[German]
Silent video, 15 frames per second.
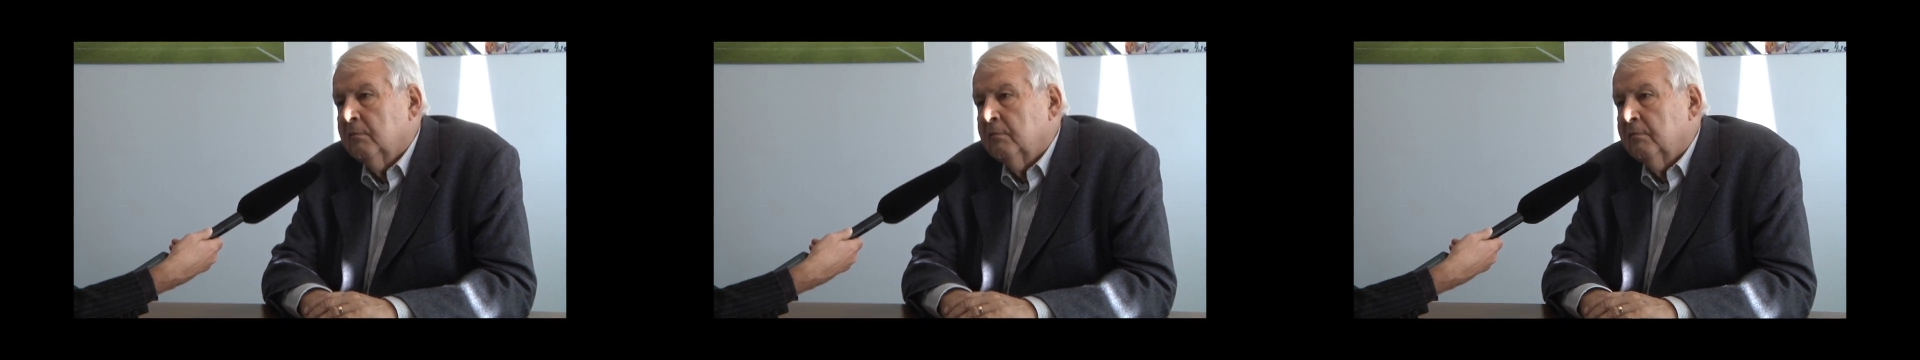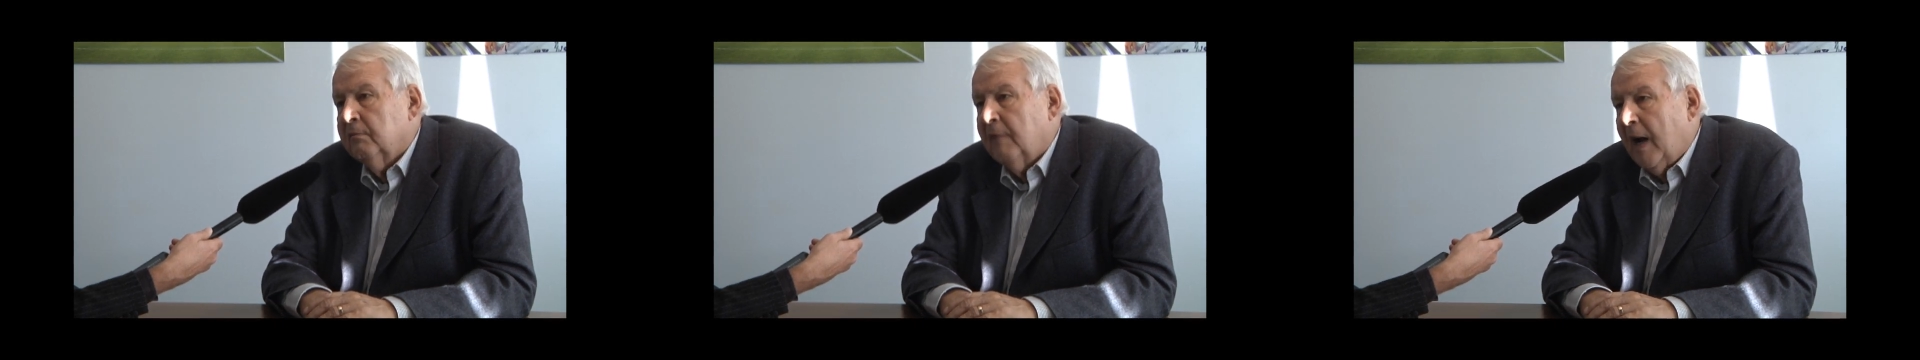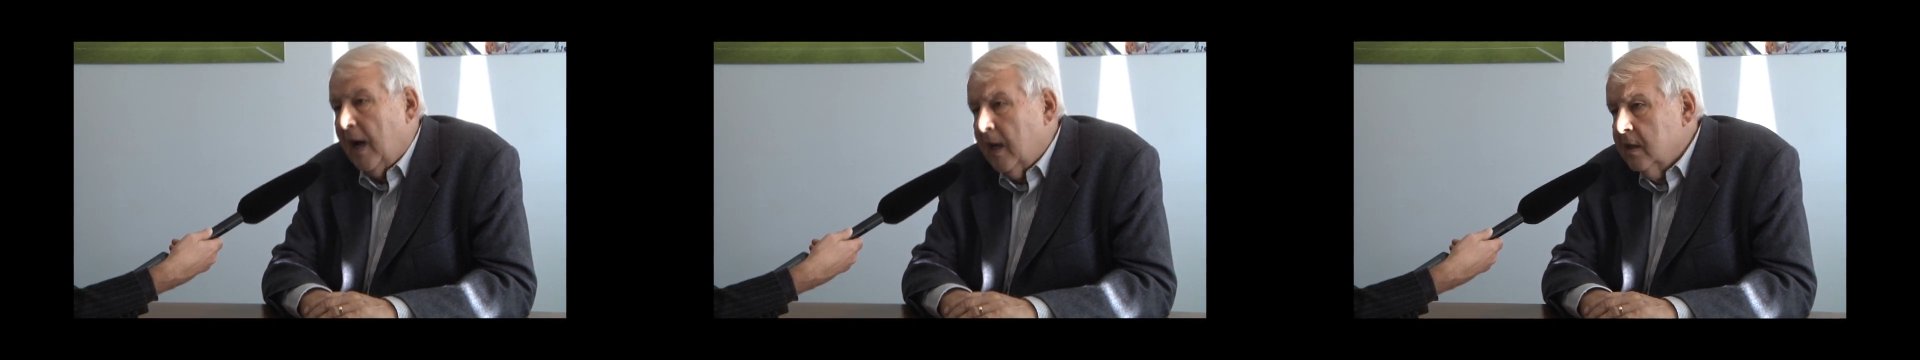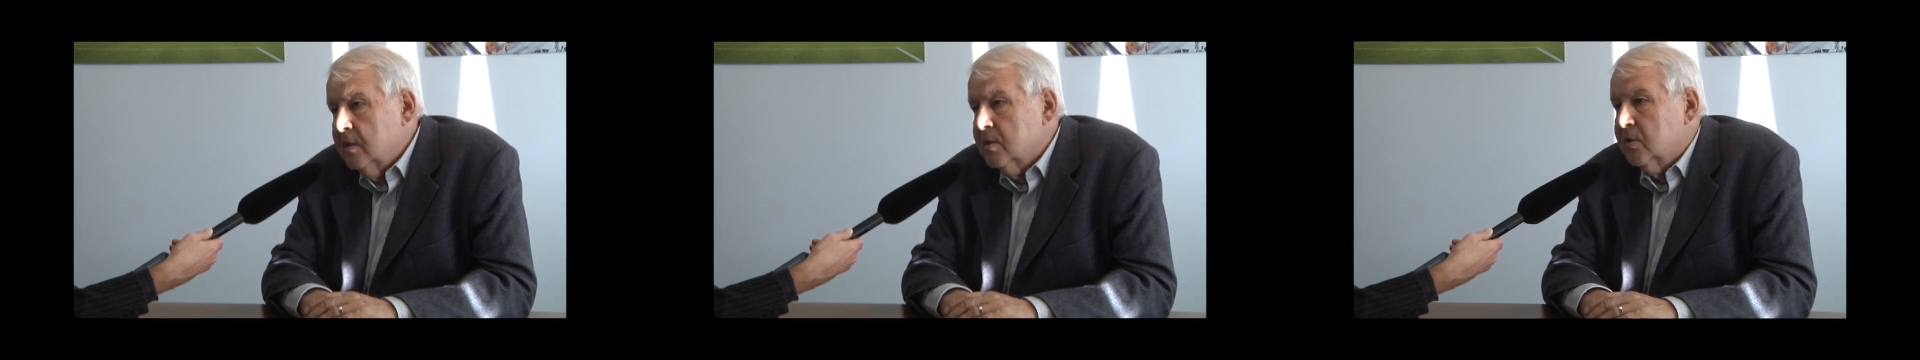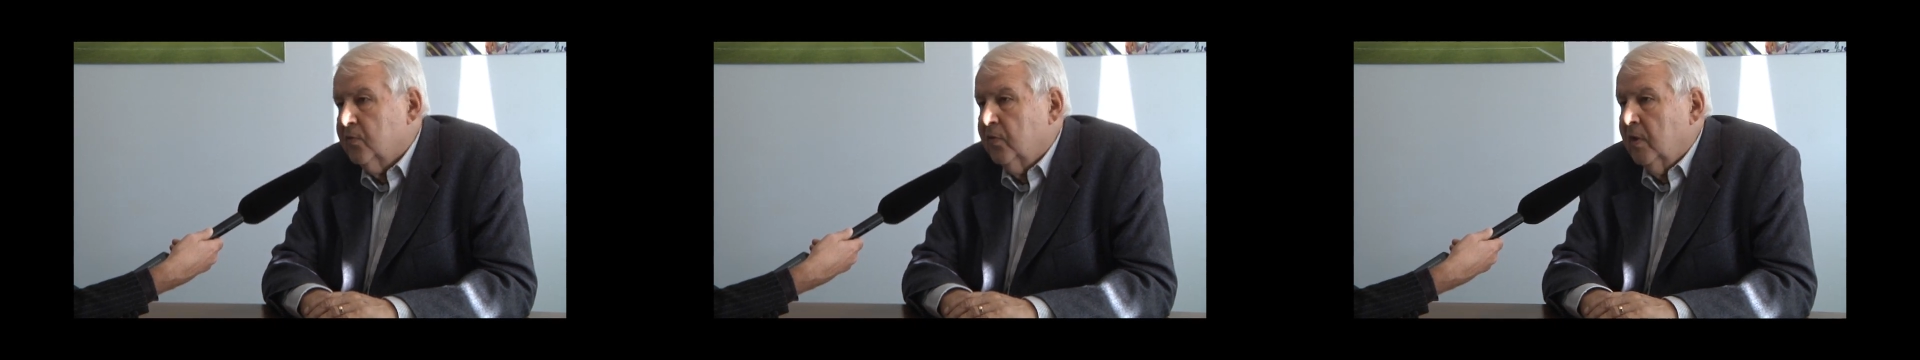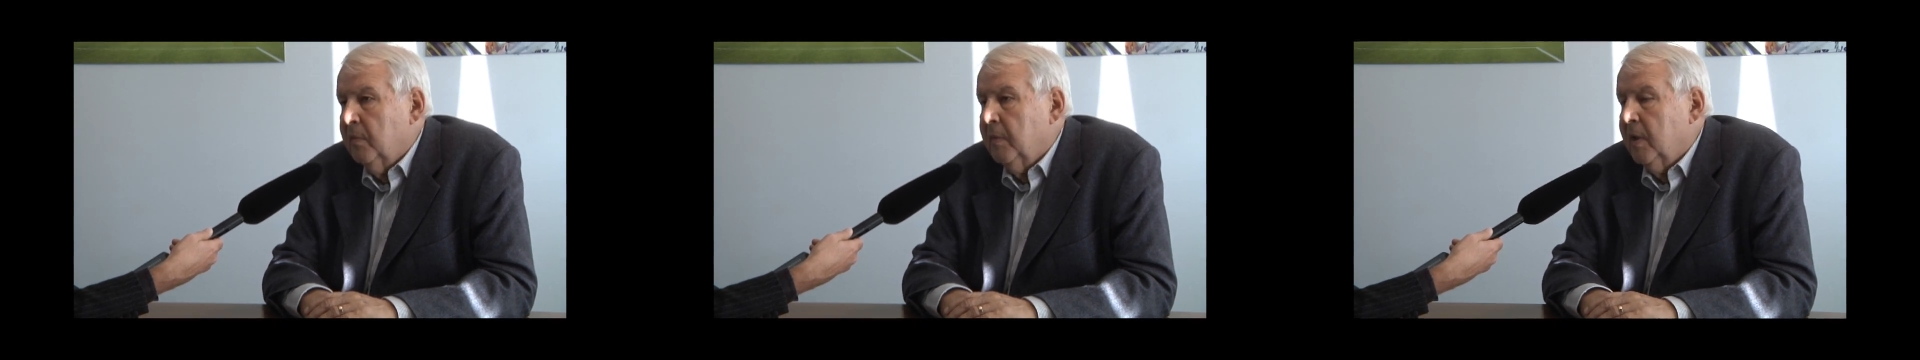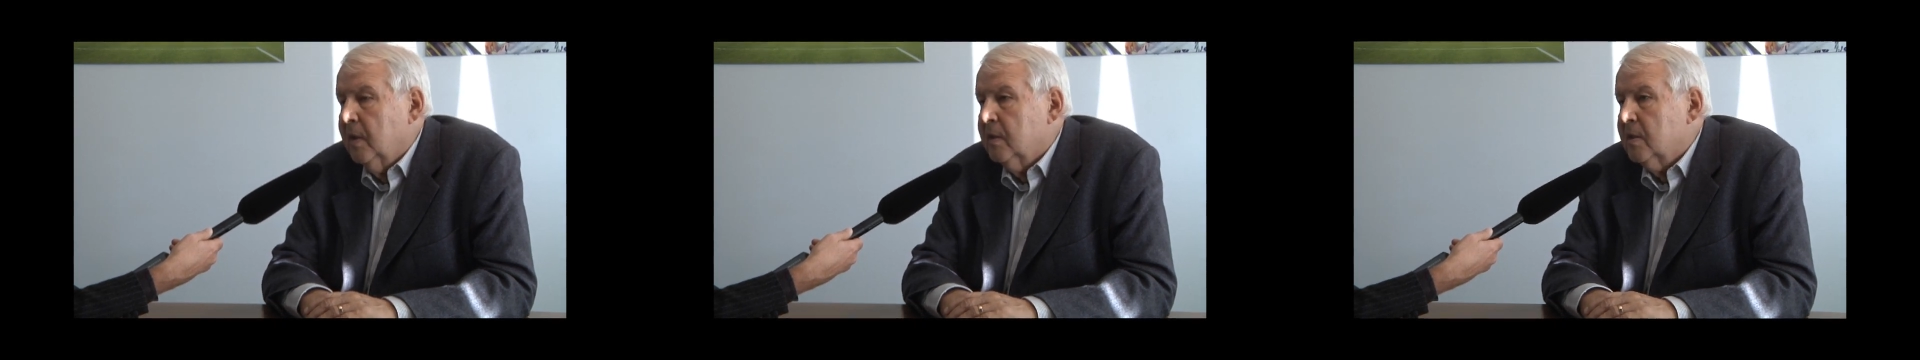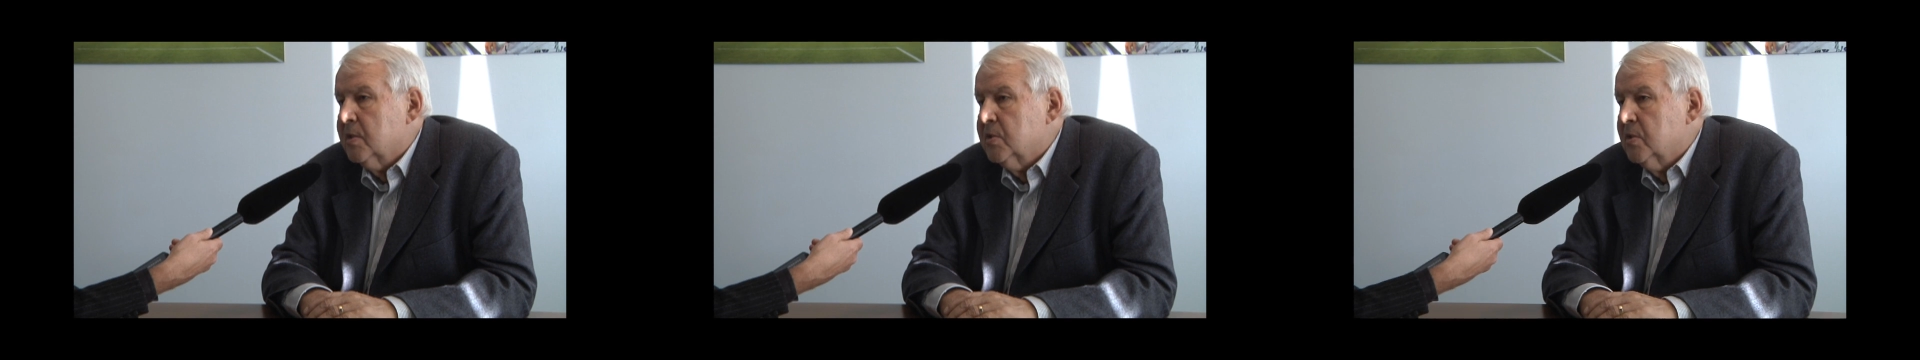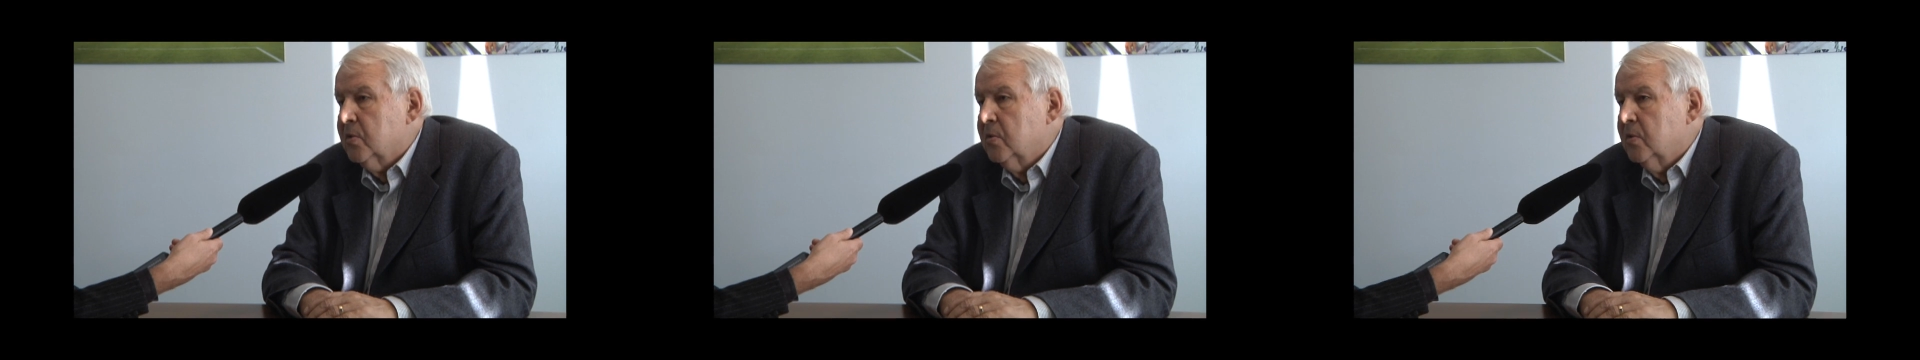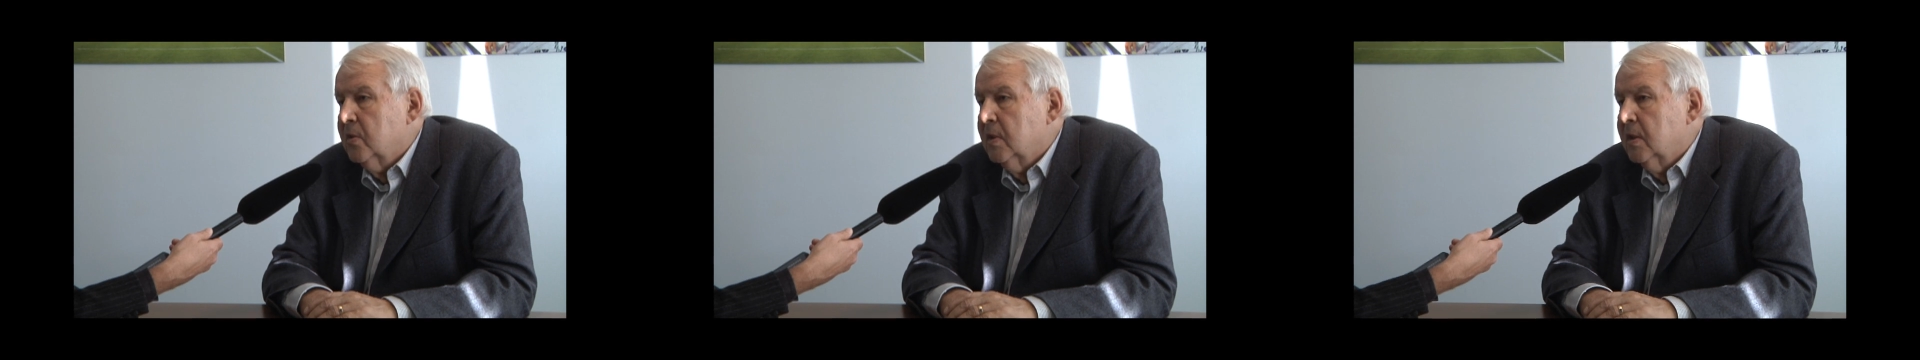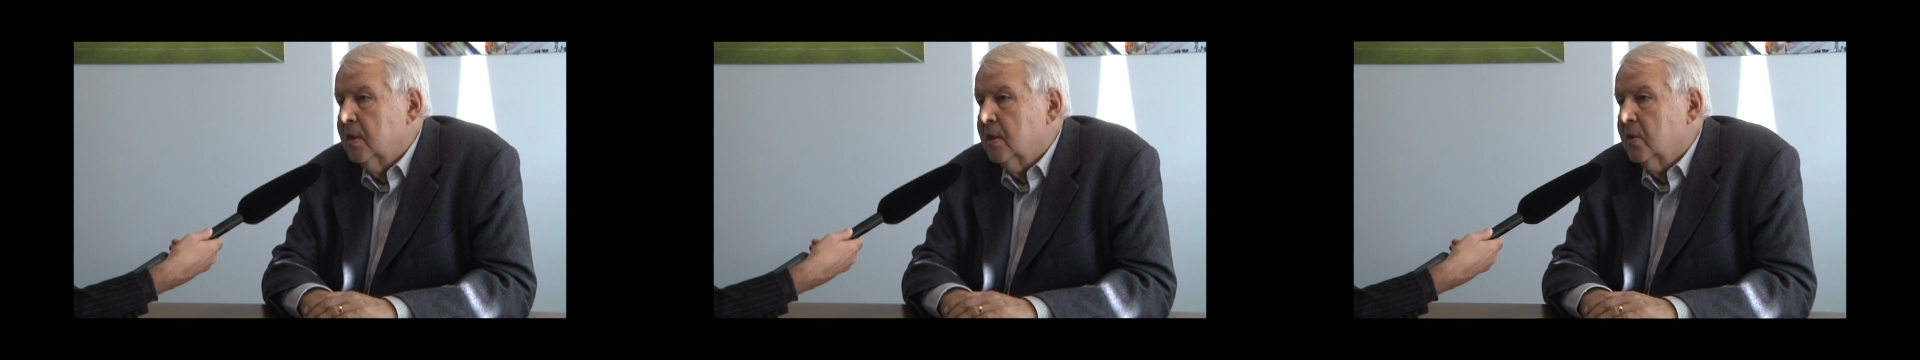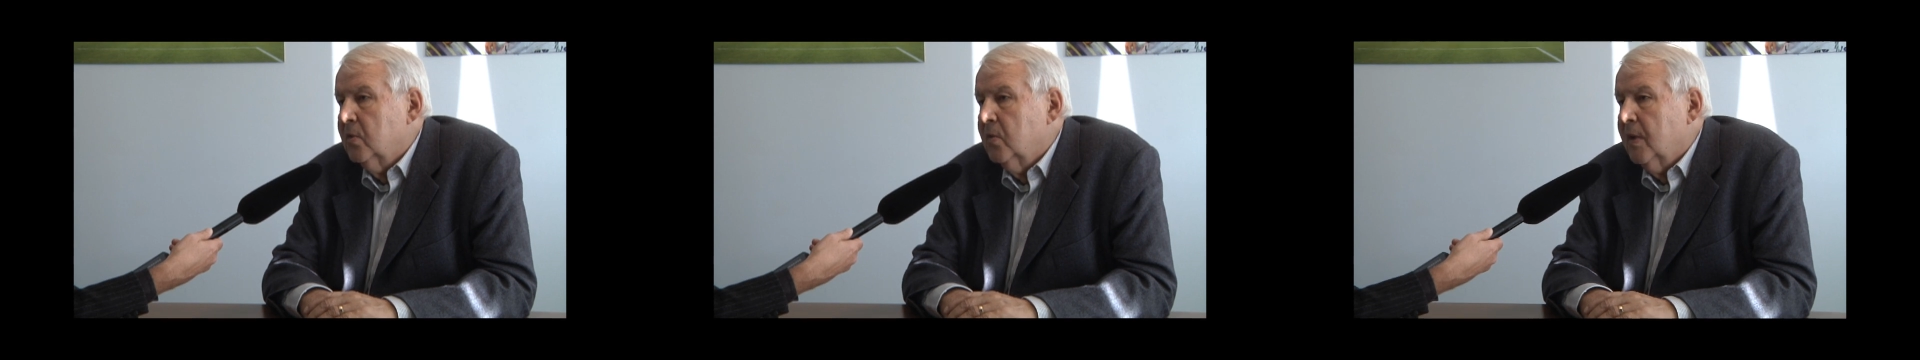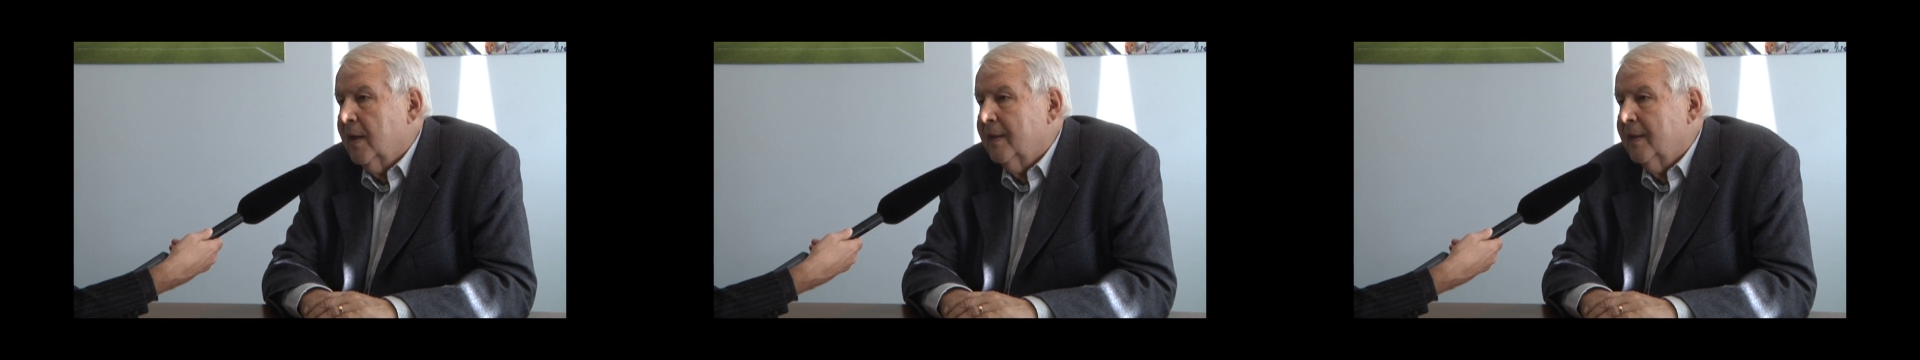Wahr ist vielmehr, dass natürlich nur